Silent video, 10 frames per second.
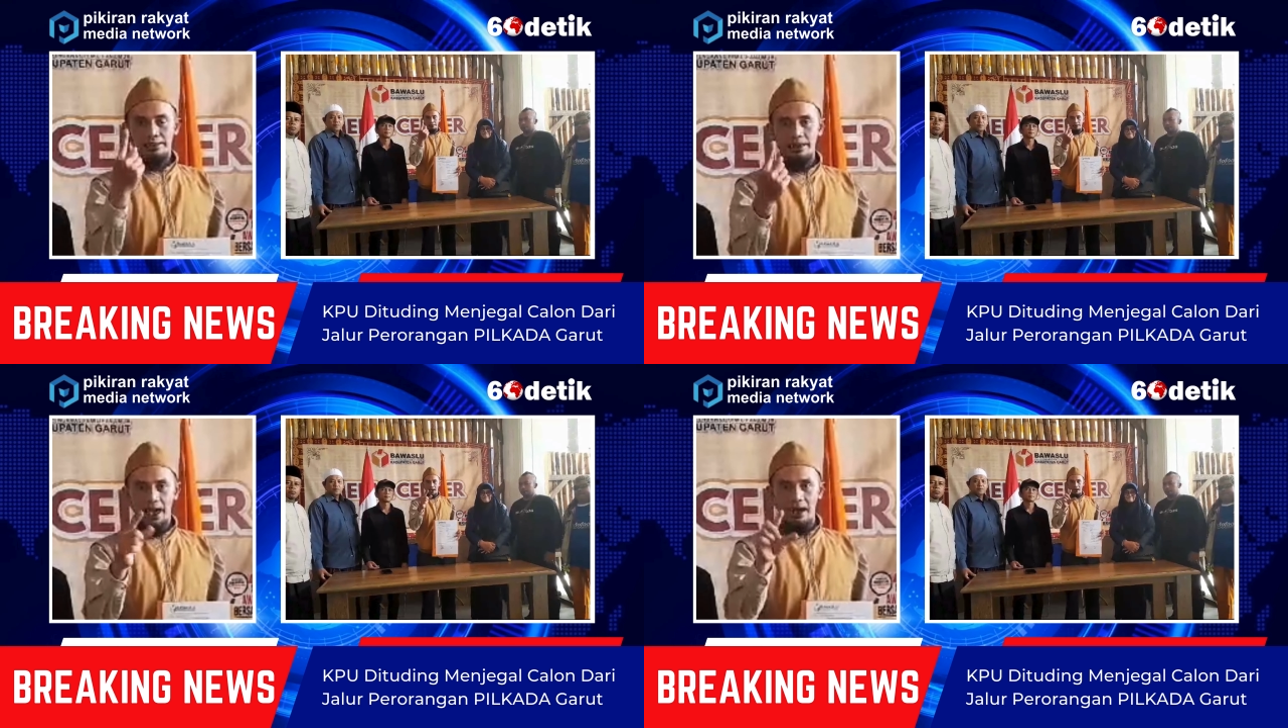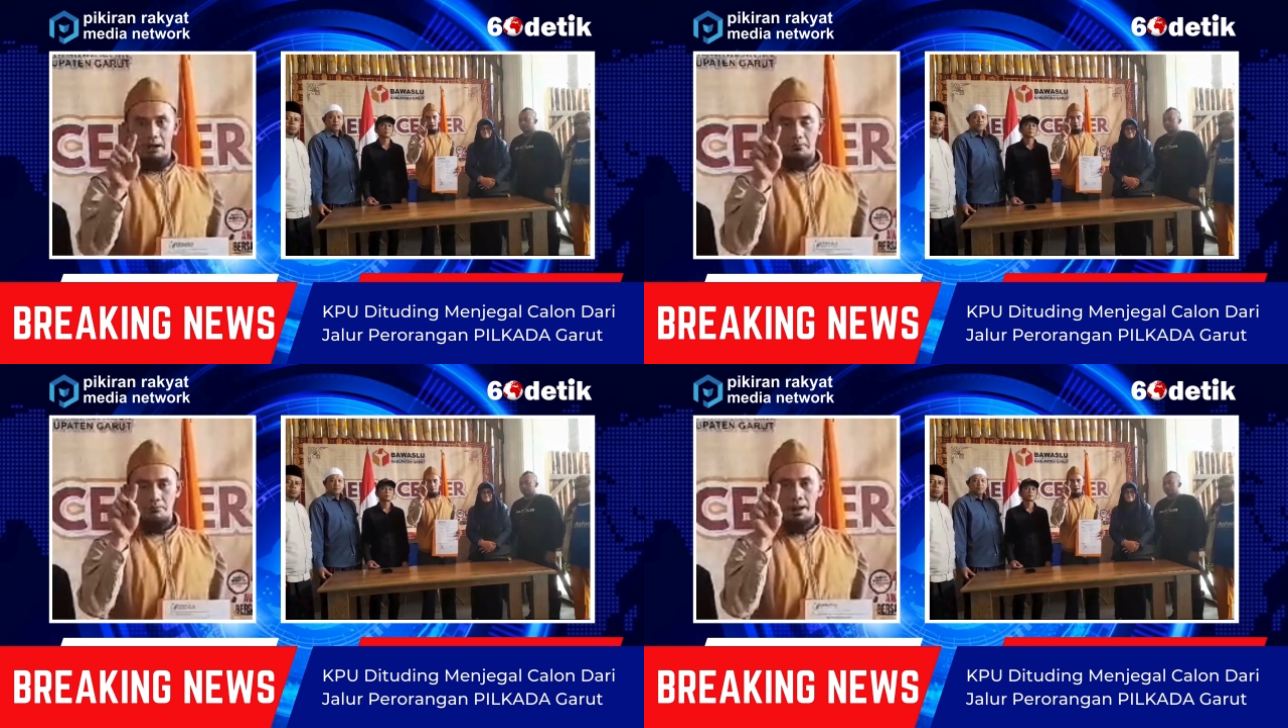
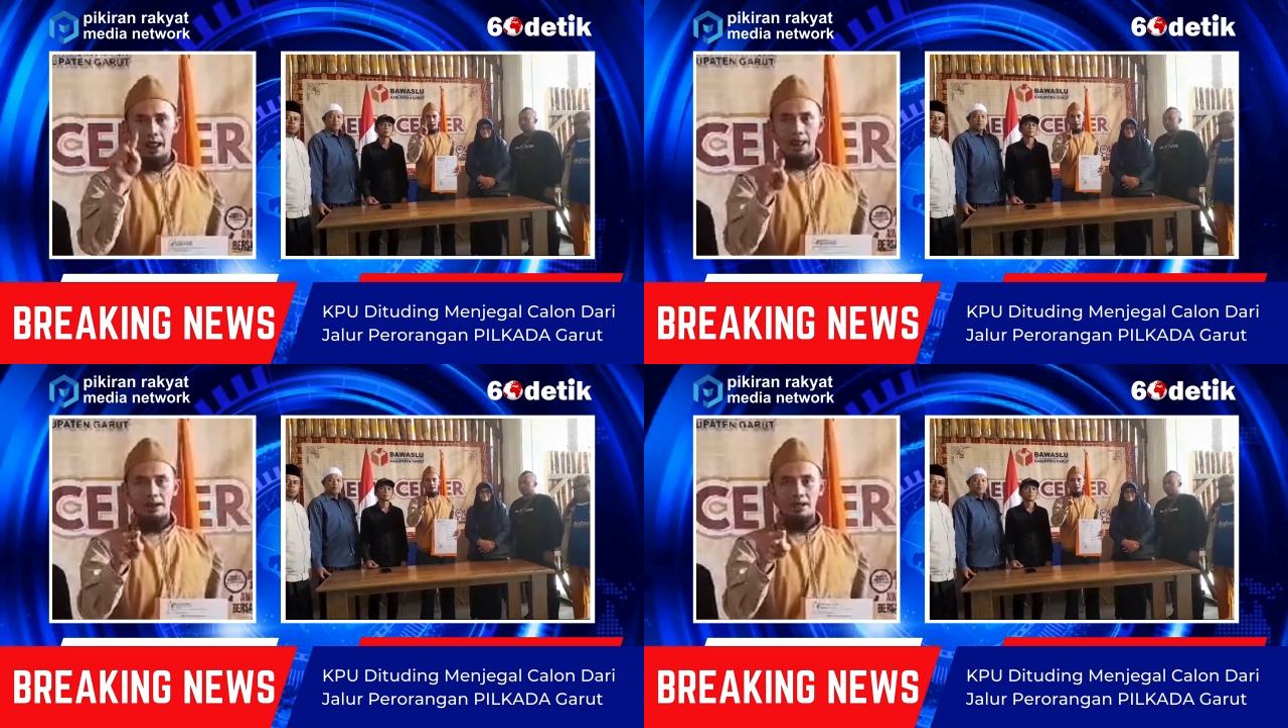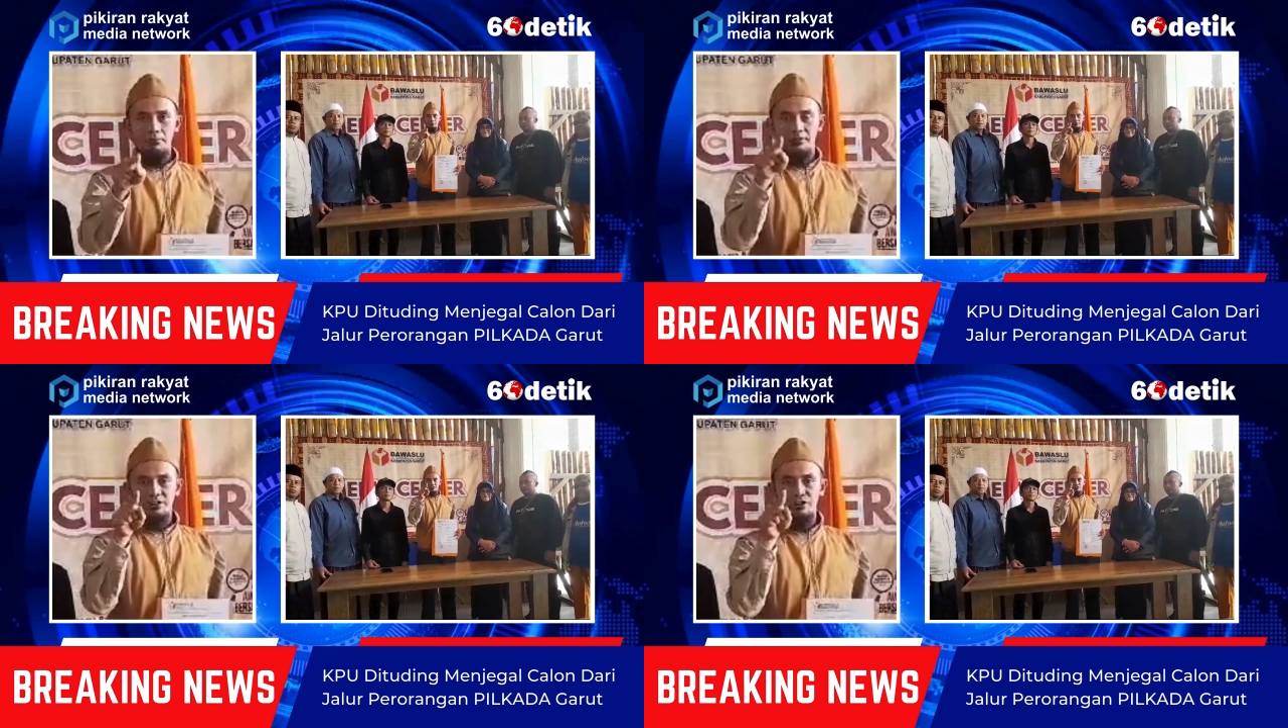yang berani
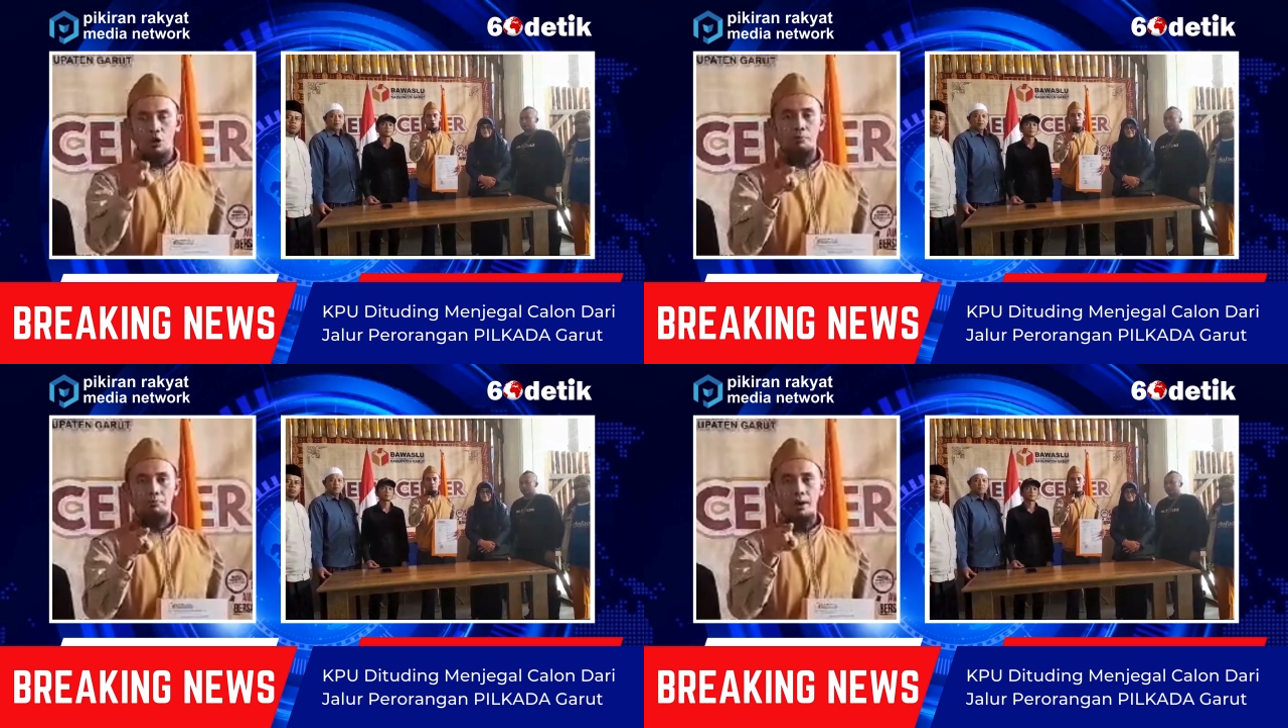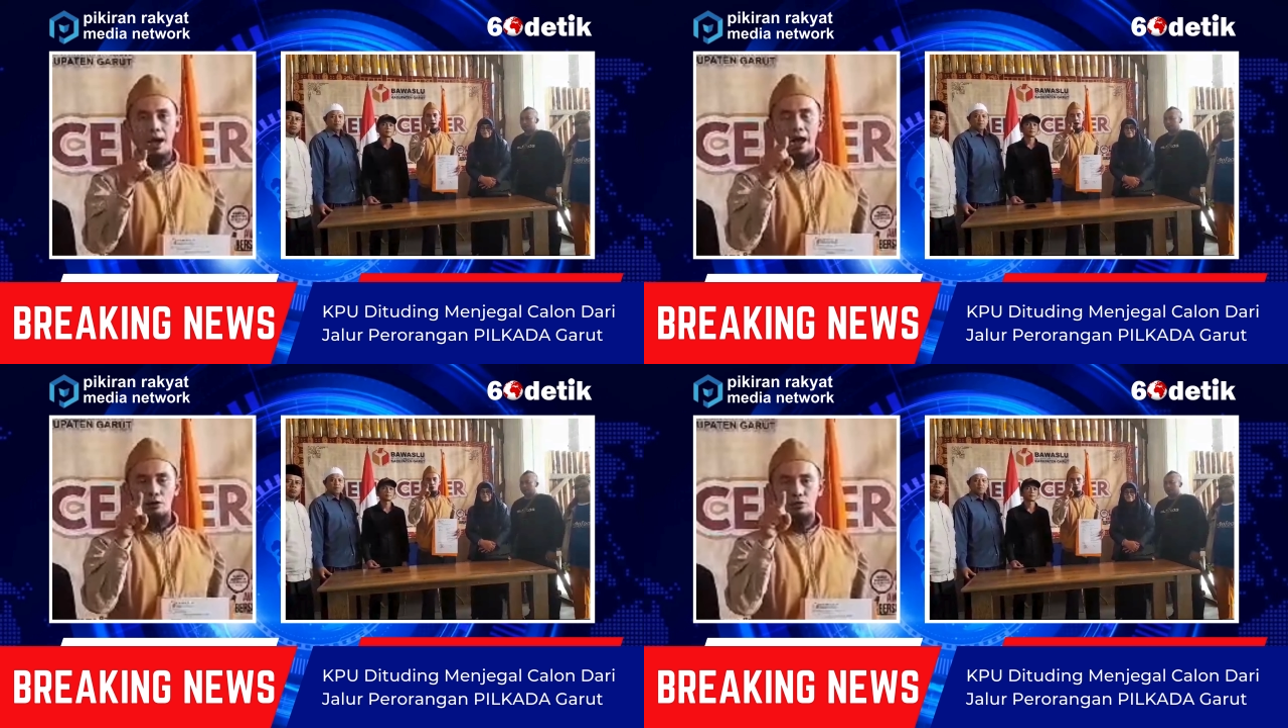menstop
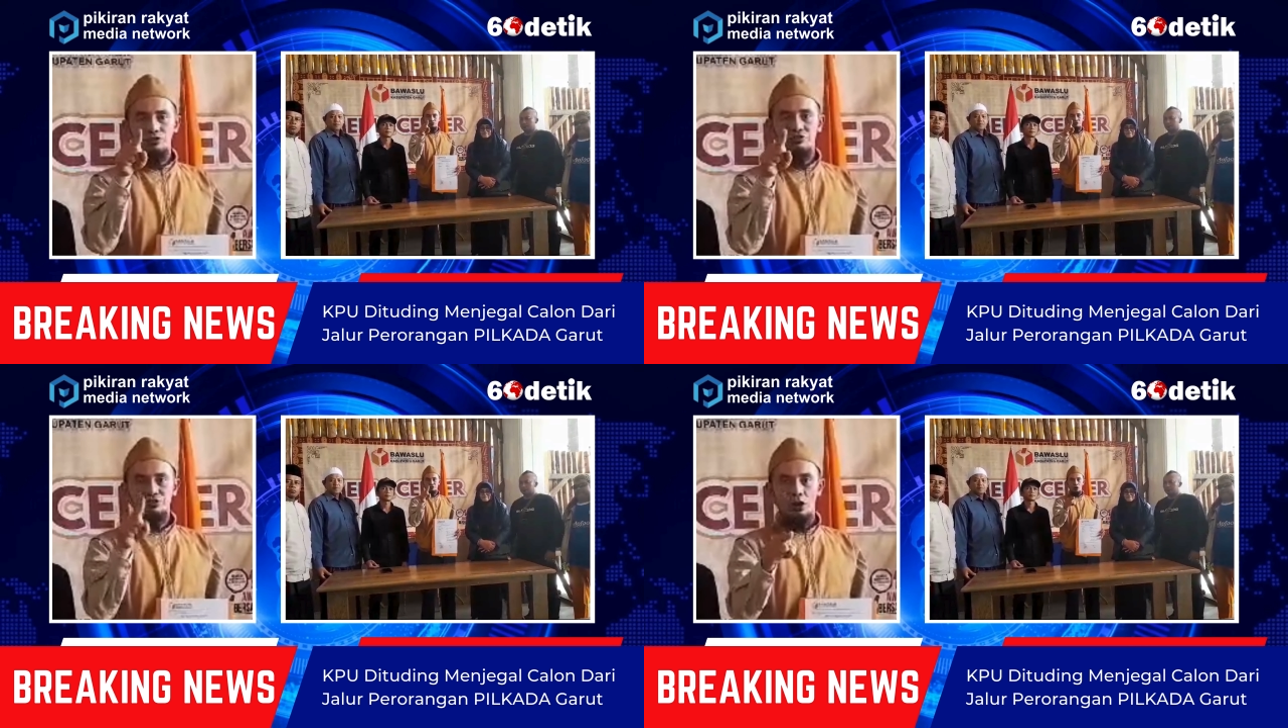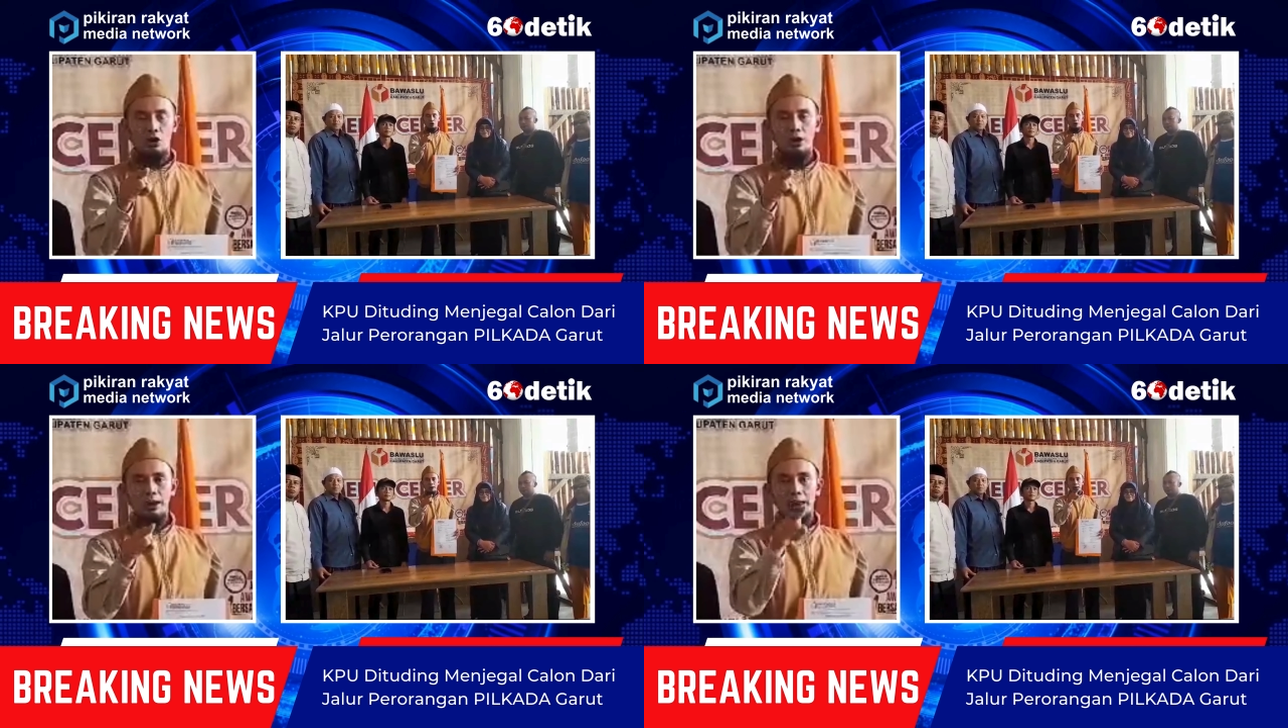akun
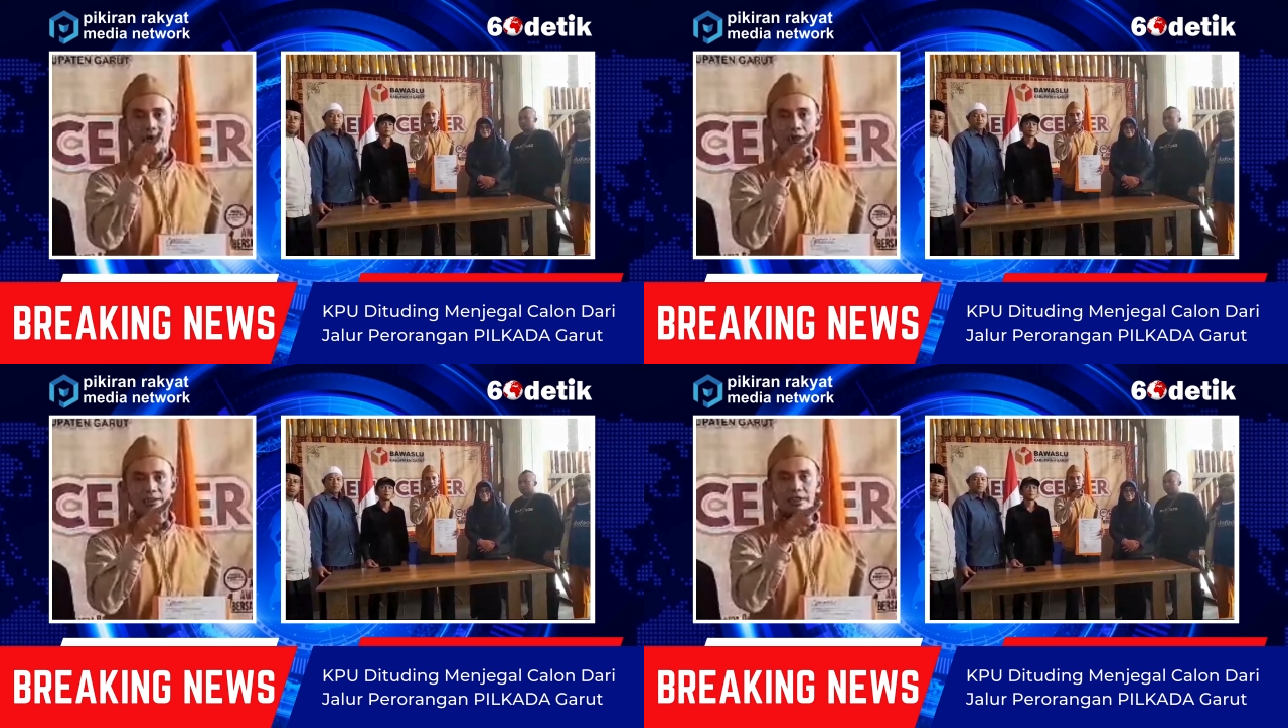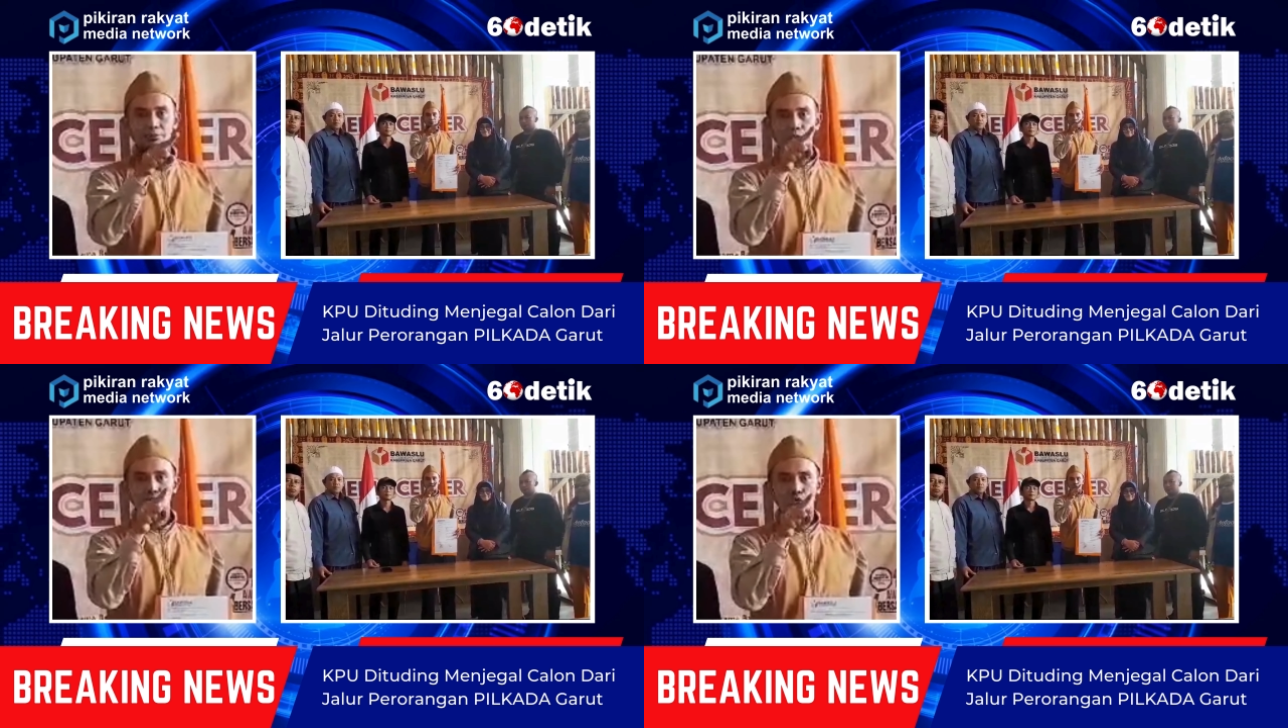silon dari jam